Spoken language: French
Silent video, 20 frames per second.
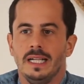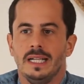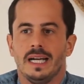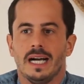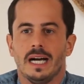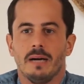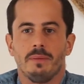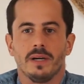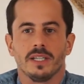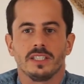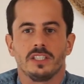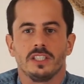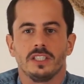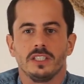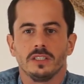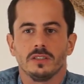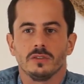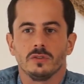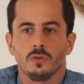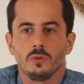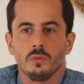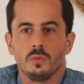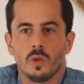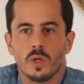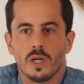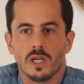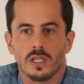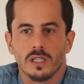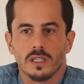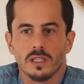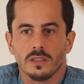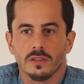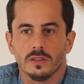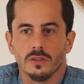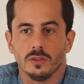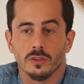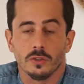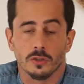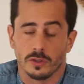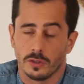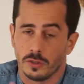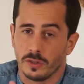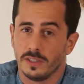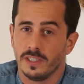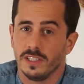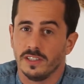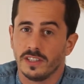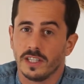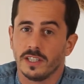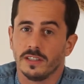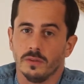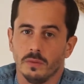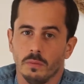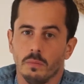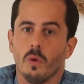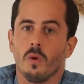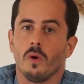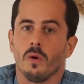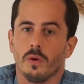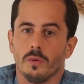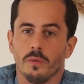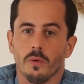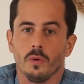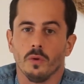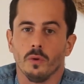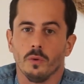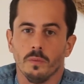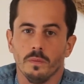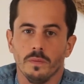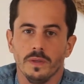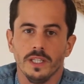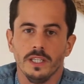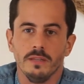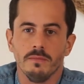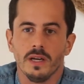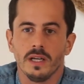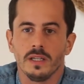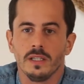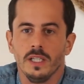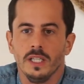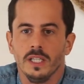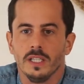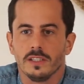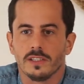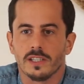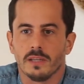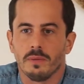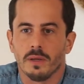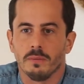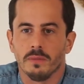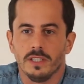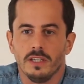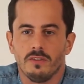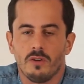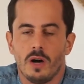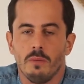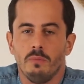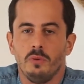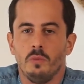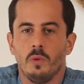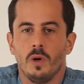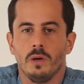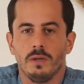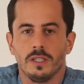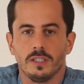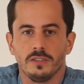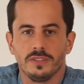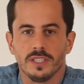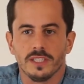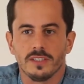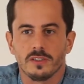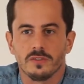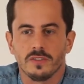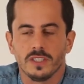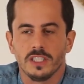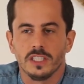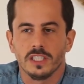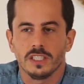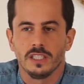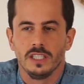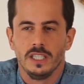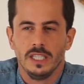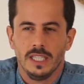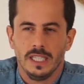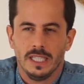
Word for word: À partir du mois euh, des aides, bon, minimes, hein, ça permet d'avoir un peu moins mal aux fesses, on va dire.